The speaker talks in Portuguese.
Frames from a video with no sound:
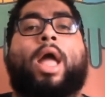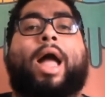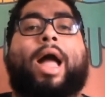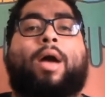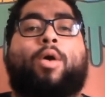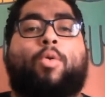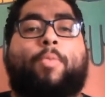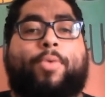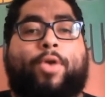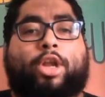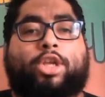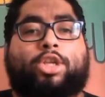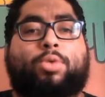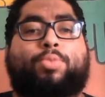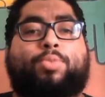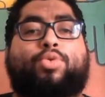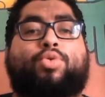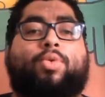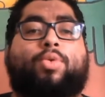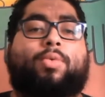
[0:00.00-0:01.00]
O
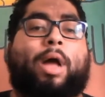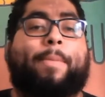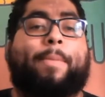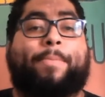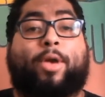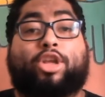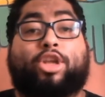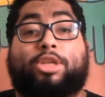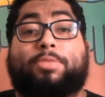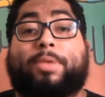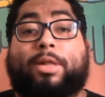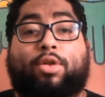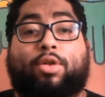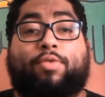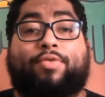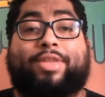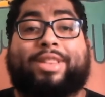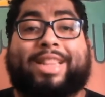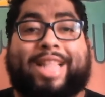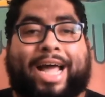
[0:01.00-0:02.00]
próximo, a próxima
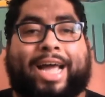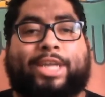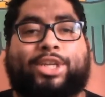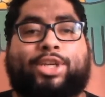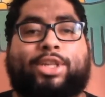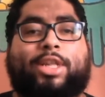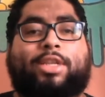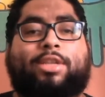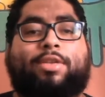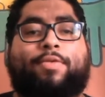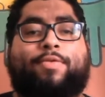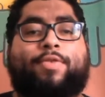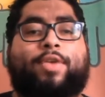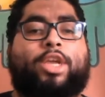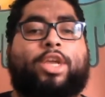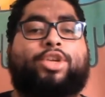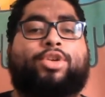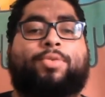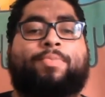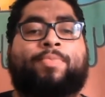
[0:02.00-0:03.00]
novidade desse
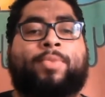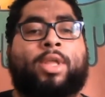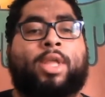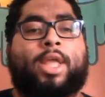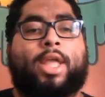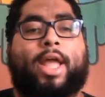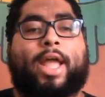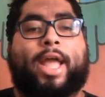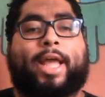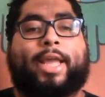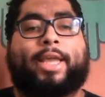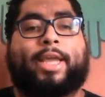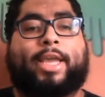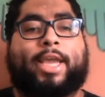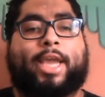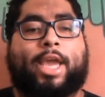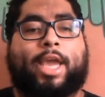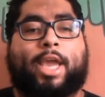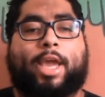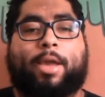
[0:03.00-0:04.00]
vídeo é
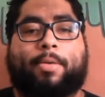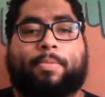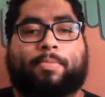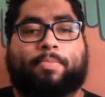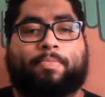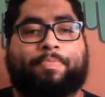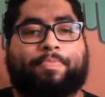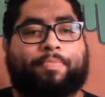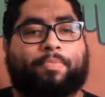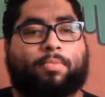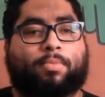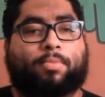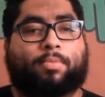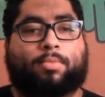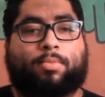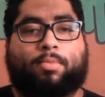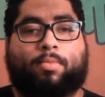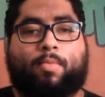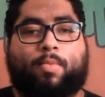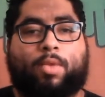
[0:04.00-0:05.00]
que
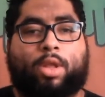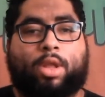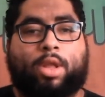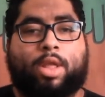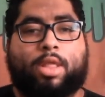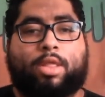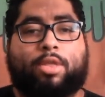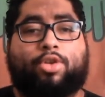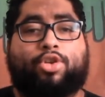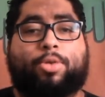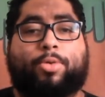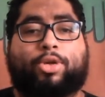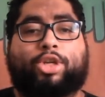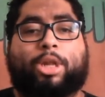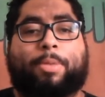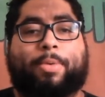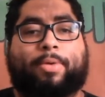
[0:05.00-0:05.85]
deixa eu mostrar para